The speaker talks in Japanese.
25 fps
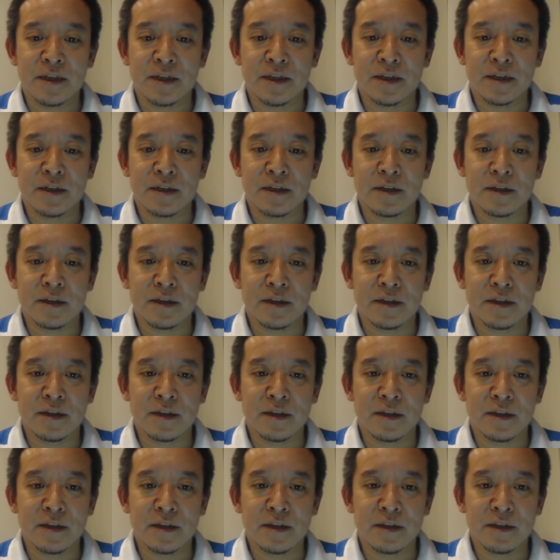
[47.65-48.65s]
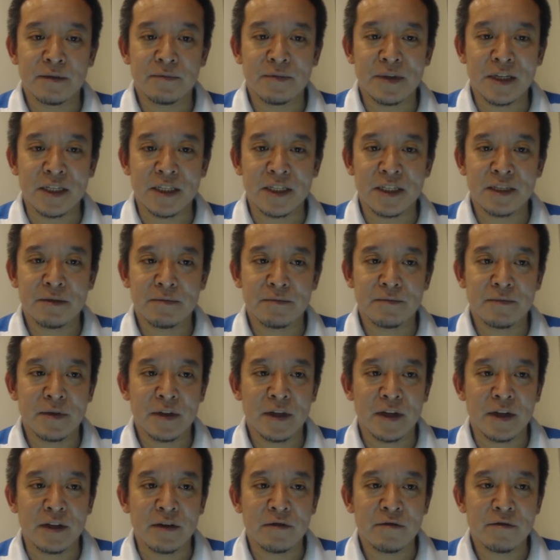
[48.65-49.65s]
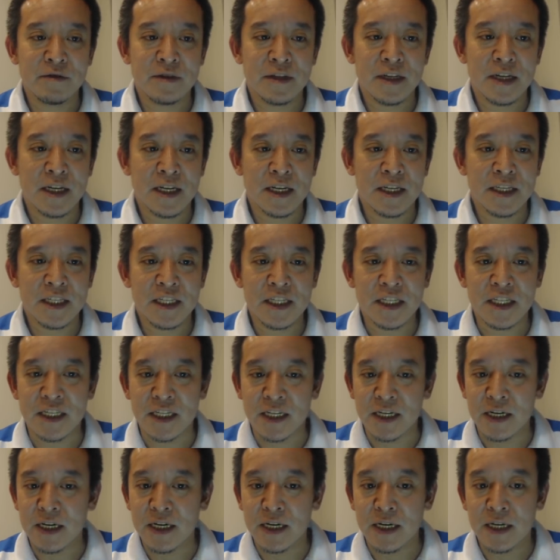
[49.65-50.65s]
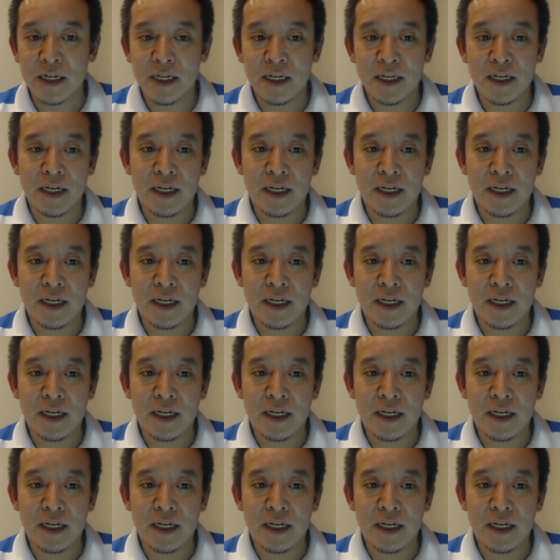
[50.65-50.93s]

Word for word: あまあじ、ね、ユーザー自身が